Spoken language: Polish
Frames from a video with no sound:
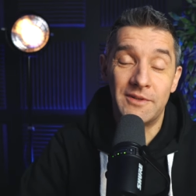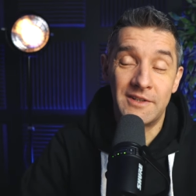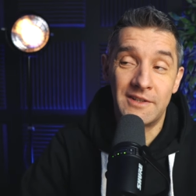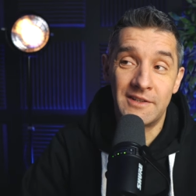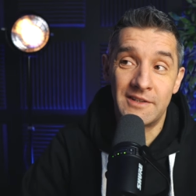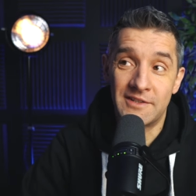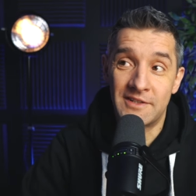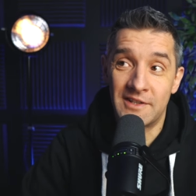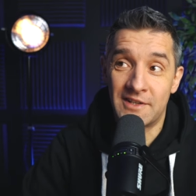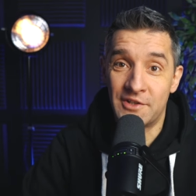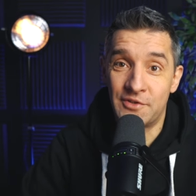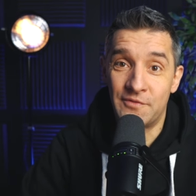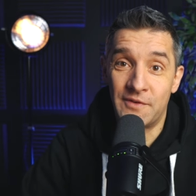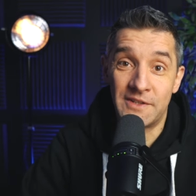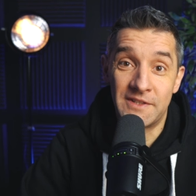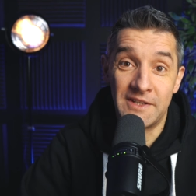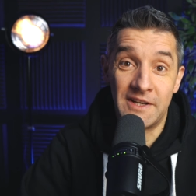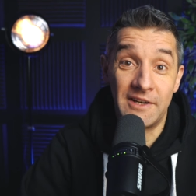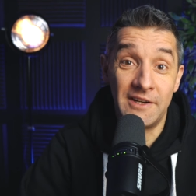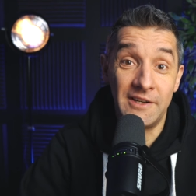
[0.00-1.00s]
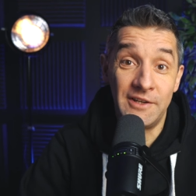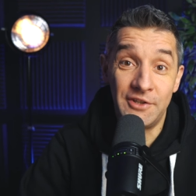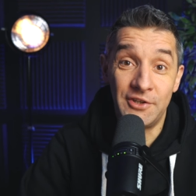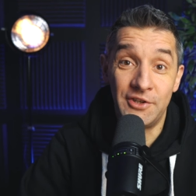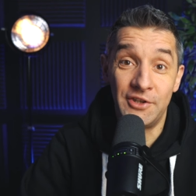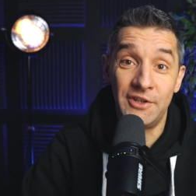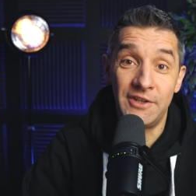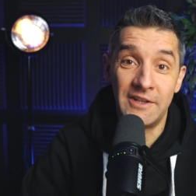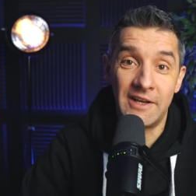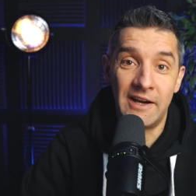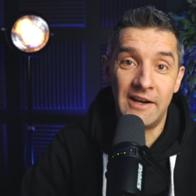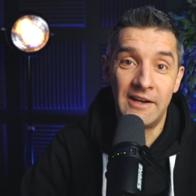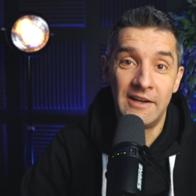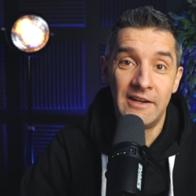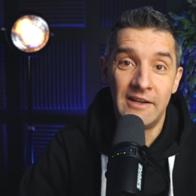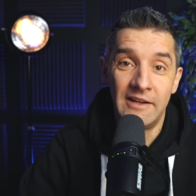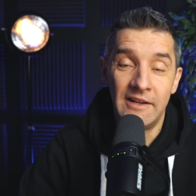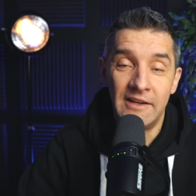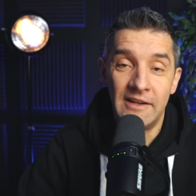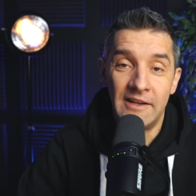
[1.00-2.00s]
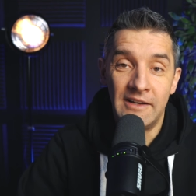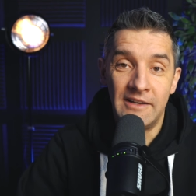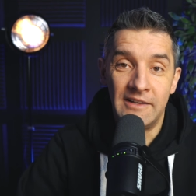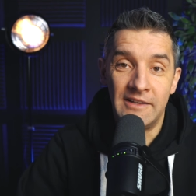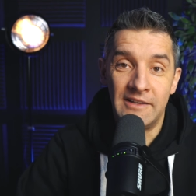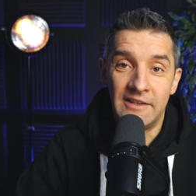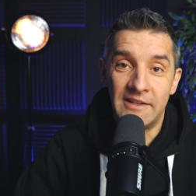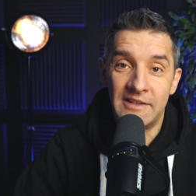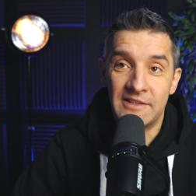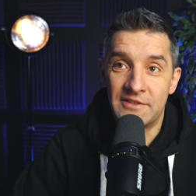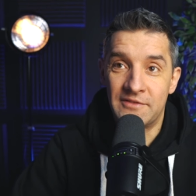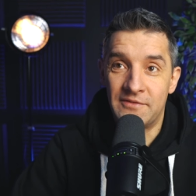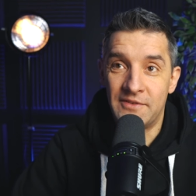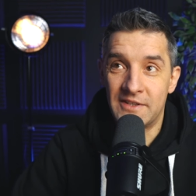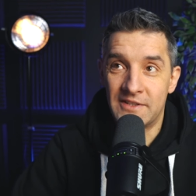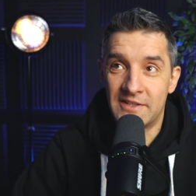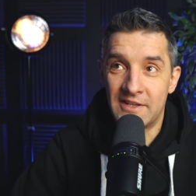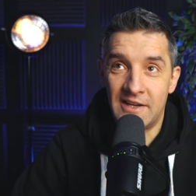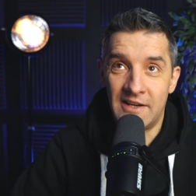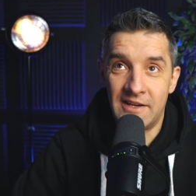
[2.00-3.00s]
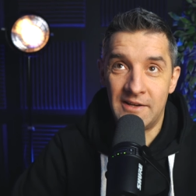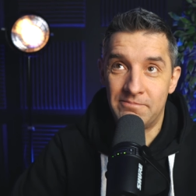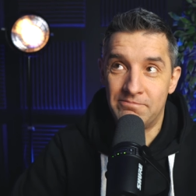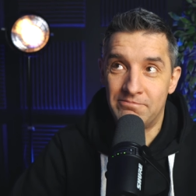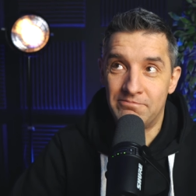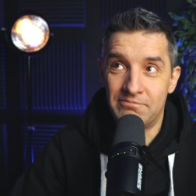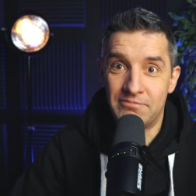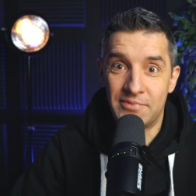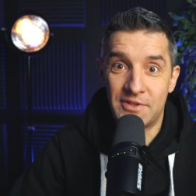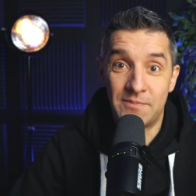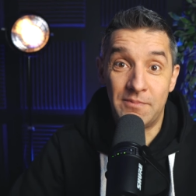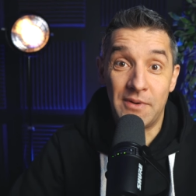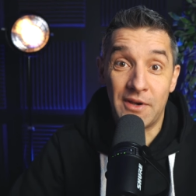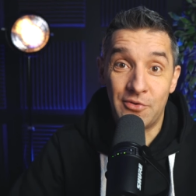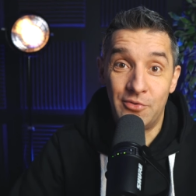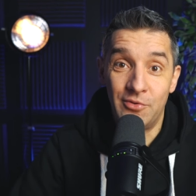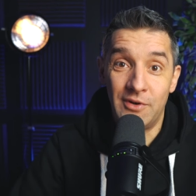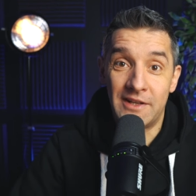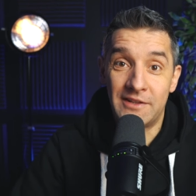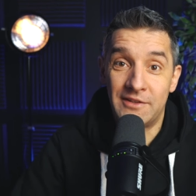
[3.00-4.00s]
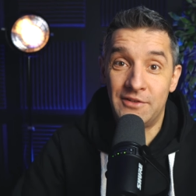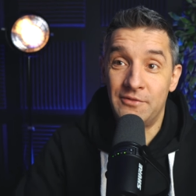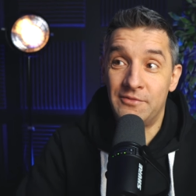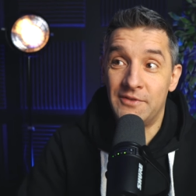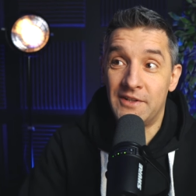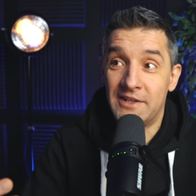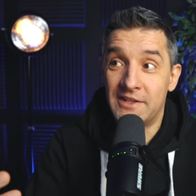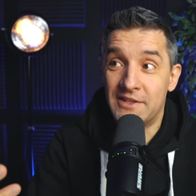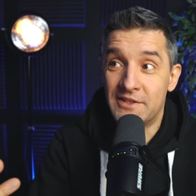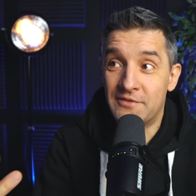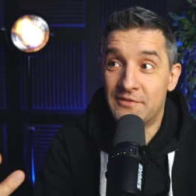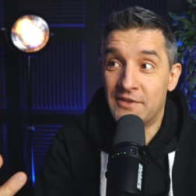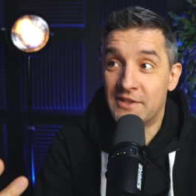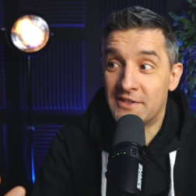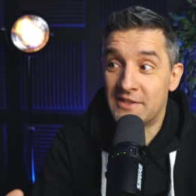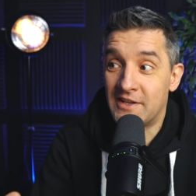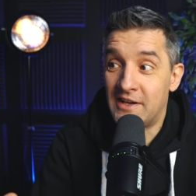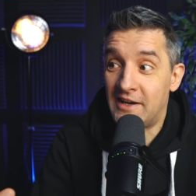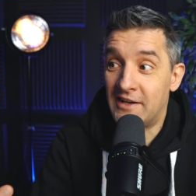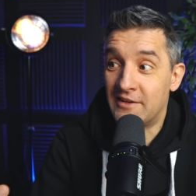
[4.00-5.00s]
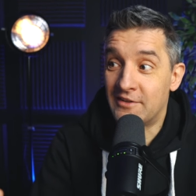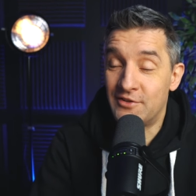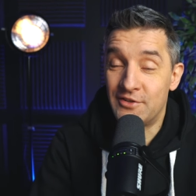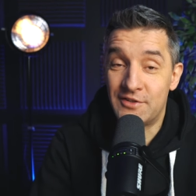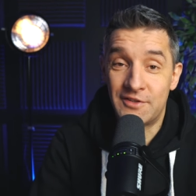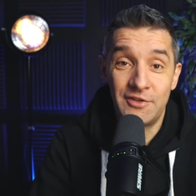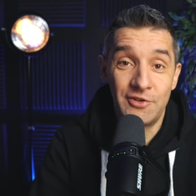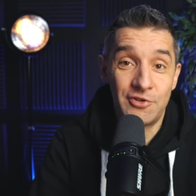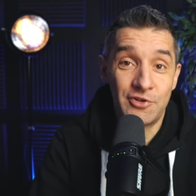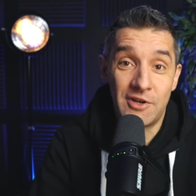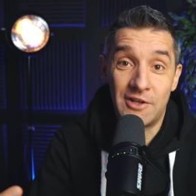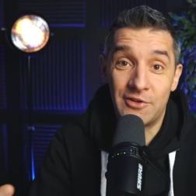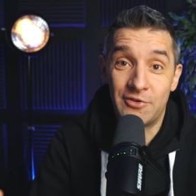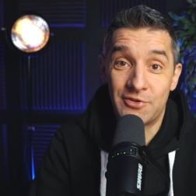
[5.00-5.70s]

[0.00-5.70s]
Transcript: Nie? Jest jakaś wiedza religijna, y, jest wiedza spekulatywna jest wiedza artystyczna.